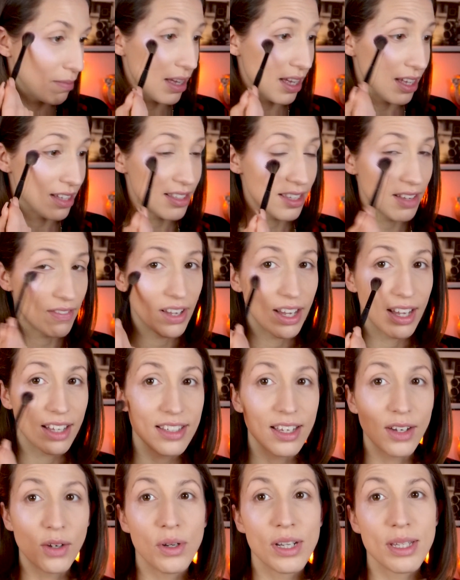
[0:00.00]
Bah ça
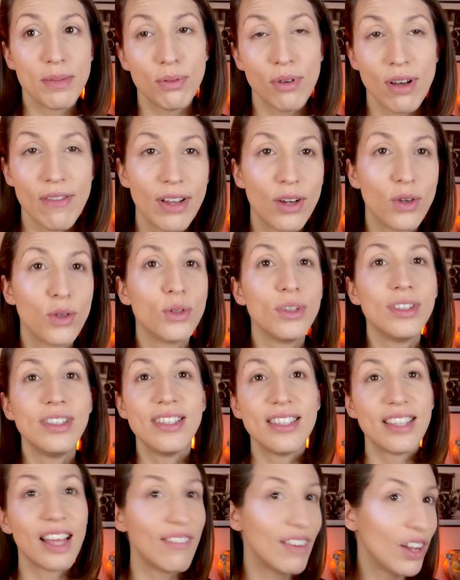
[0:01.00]
va, ça correspond avec le
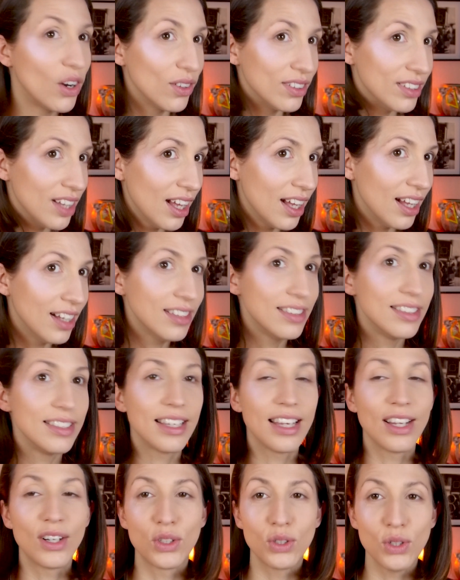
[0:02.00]
côté Saint-Valentin, hein.
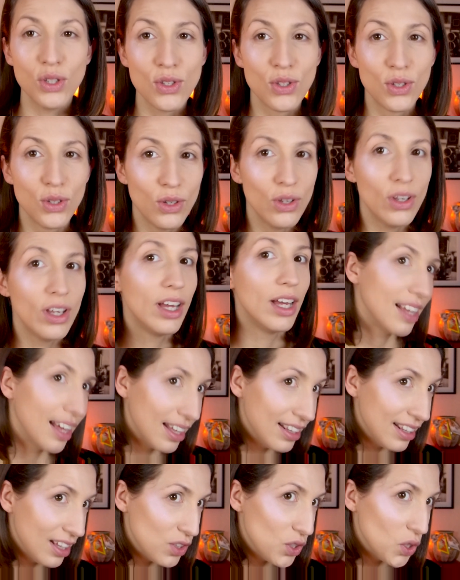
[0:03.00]
c'est quelque chose de
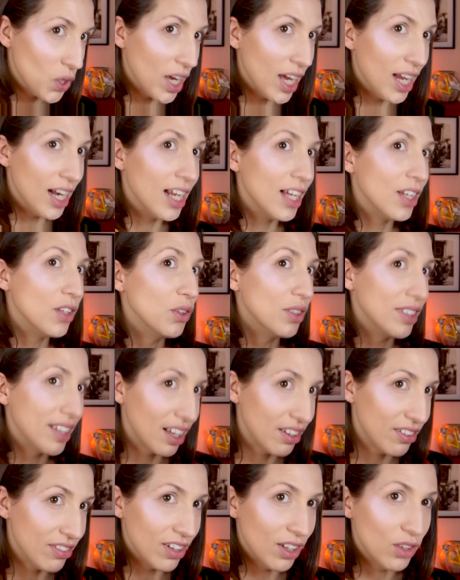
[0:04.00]
très naturel, de
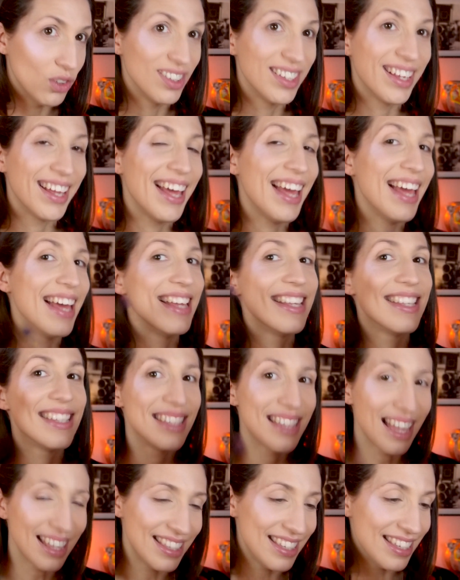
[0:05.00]
très fin, de très
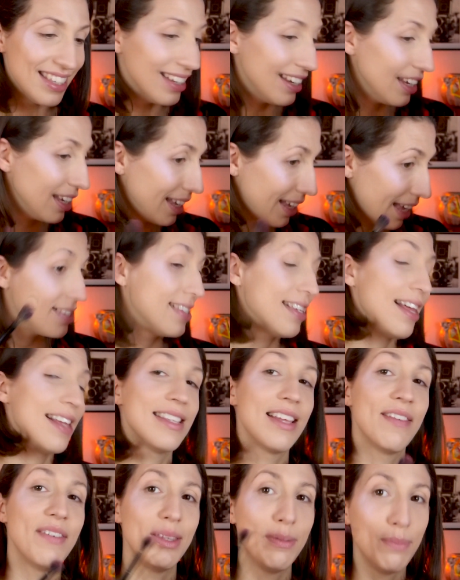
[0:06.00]
satiné. Ça,
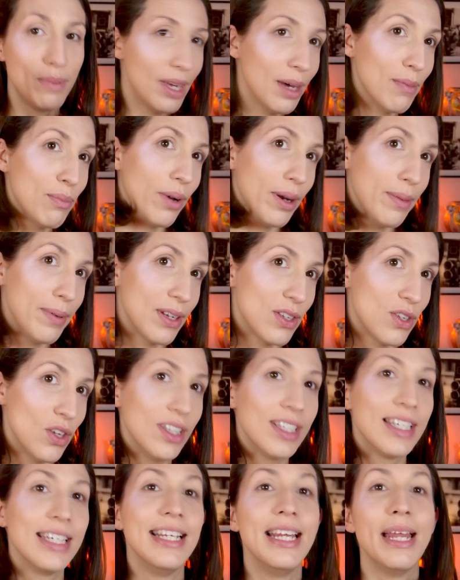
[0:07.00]
ça va être bien pour les
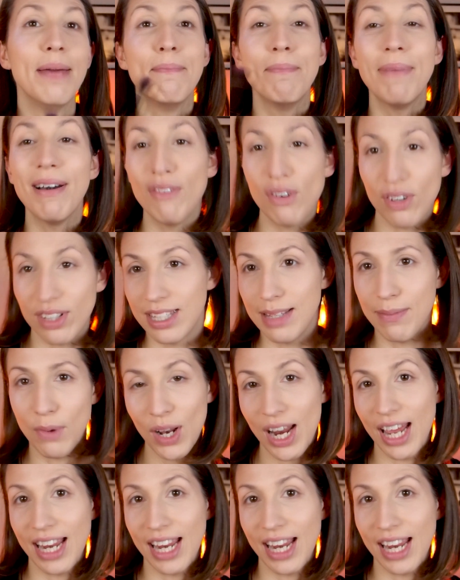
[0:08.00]
personnes qui n'aiment pas forcément